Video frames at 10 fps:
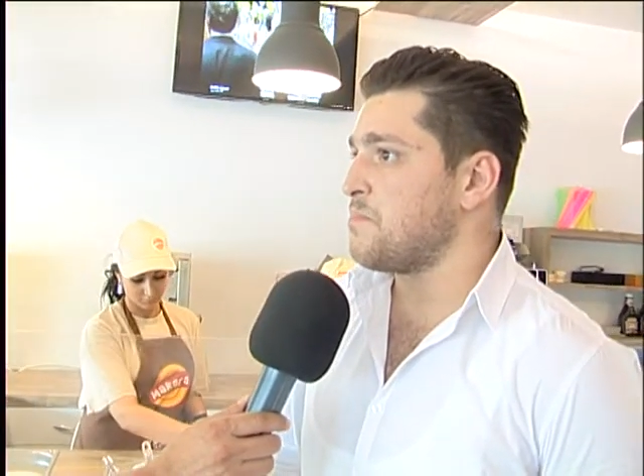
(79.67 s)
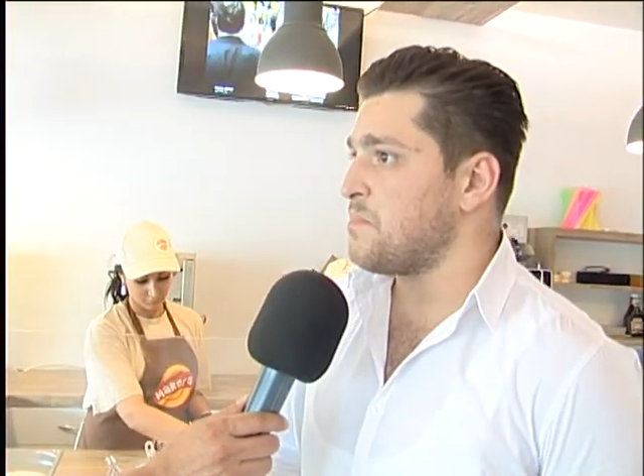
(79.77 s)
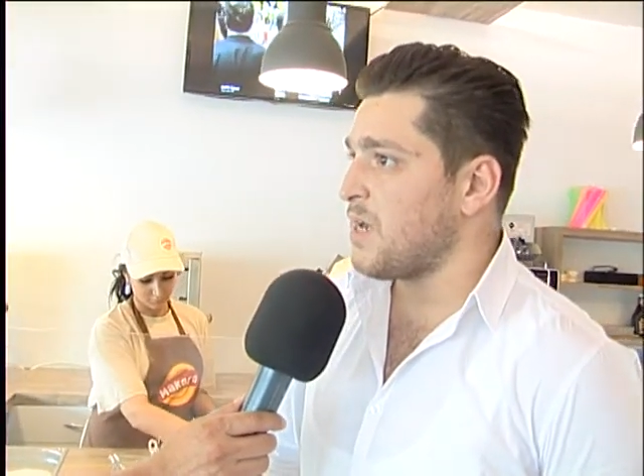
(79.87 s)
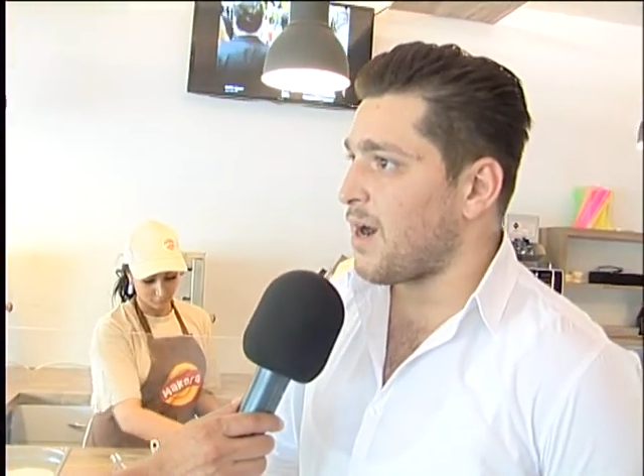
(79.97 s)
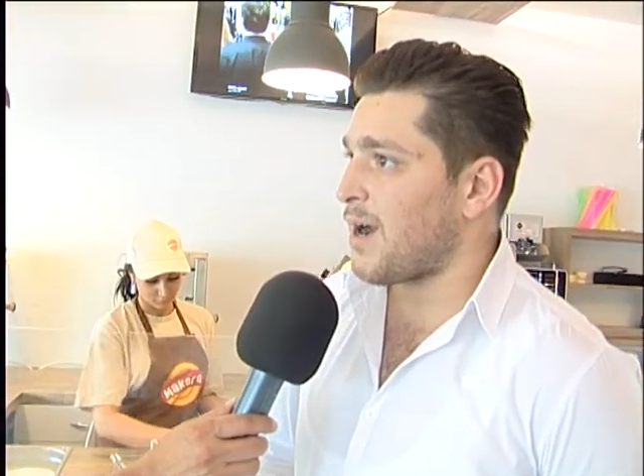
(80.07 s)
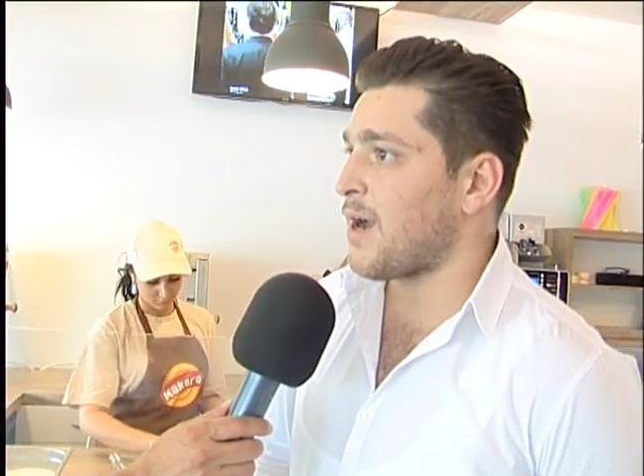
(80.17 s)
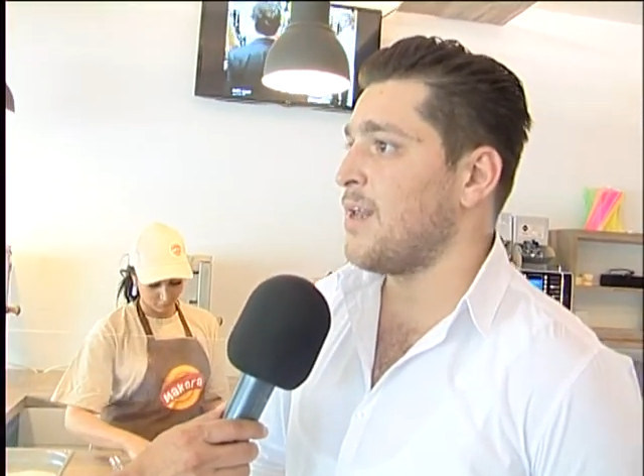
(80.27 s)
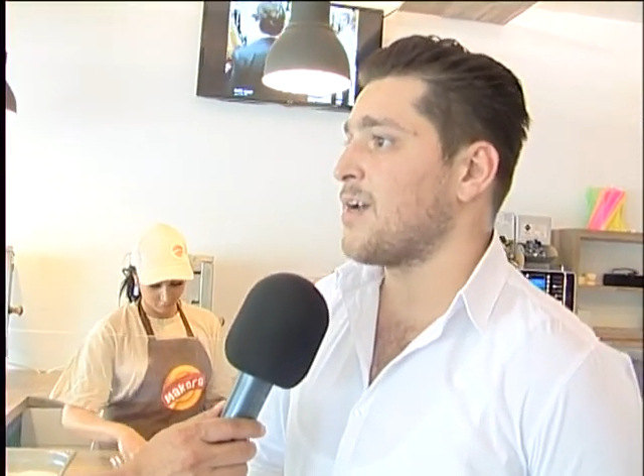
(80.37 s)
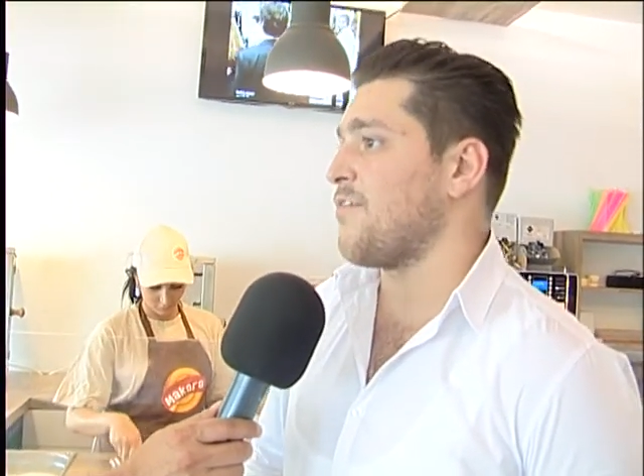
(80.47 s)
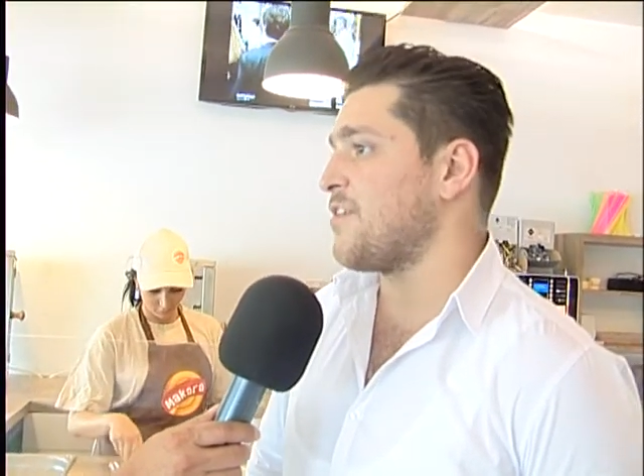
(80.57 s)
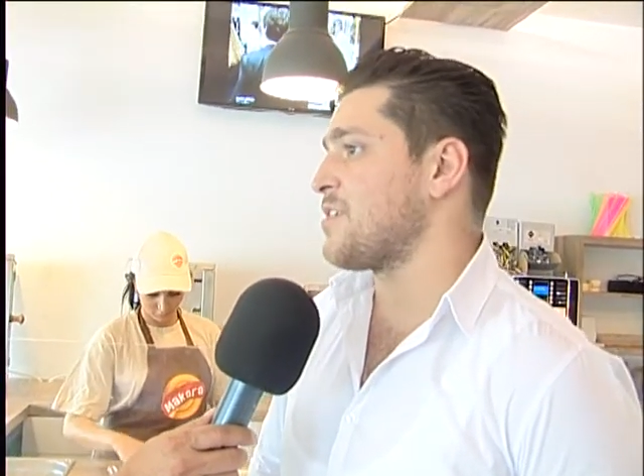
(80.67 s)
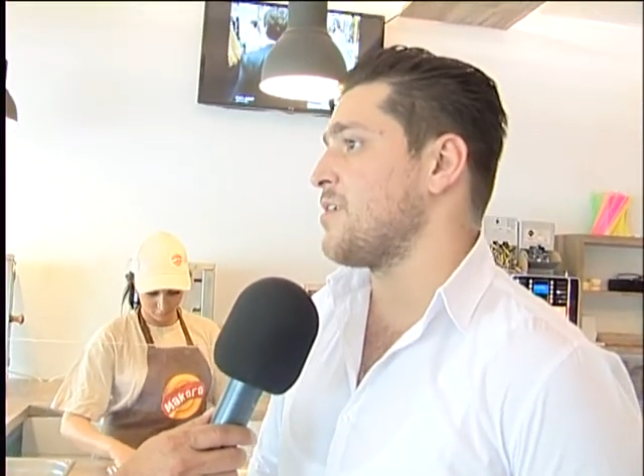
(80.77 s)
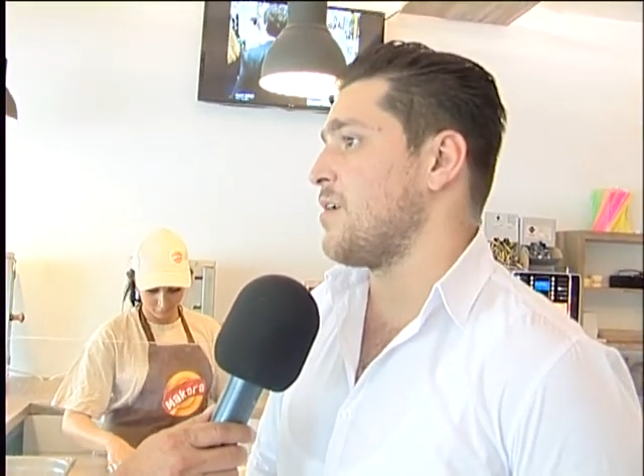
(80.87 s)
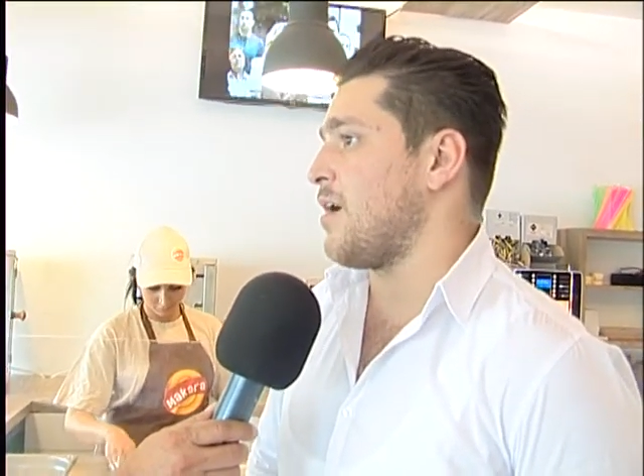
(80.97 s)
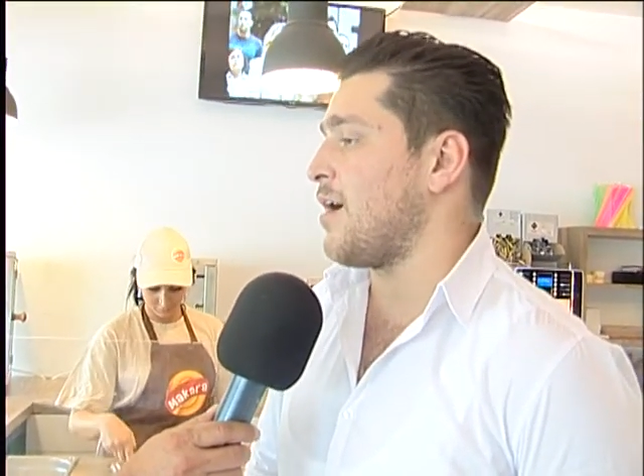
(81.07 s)
bir aile
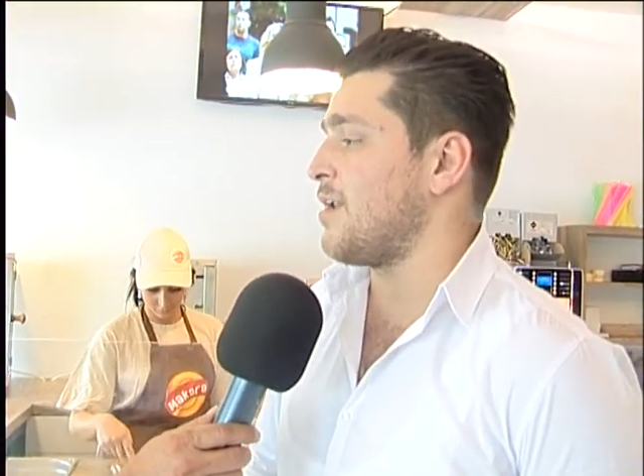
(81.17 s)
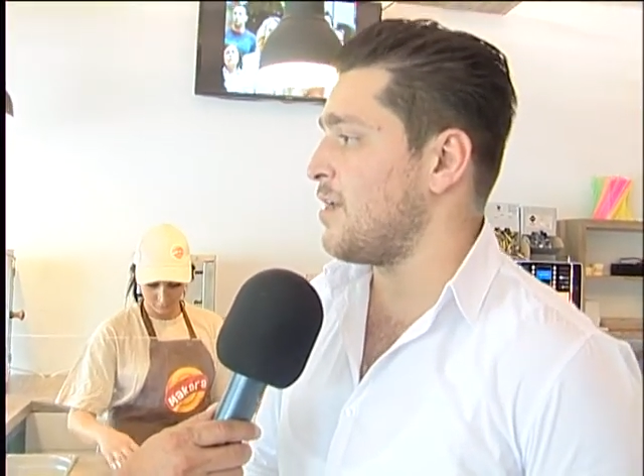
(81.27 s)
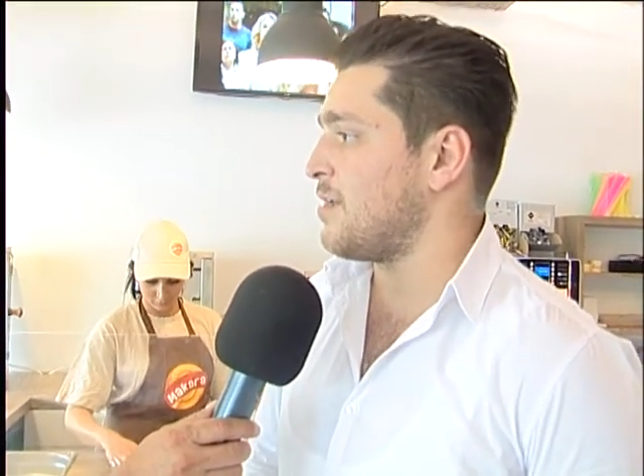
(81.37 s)
kafesi haline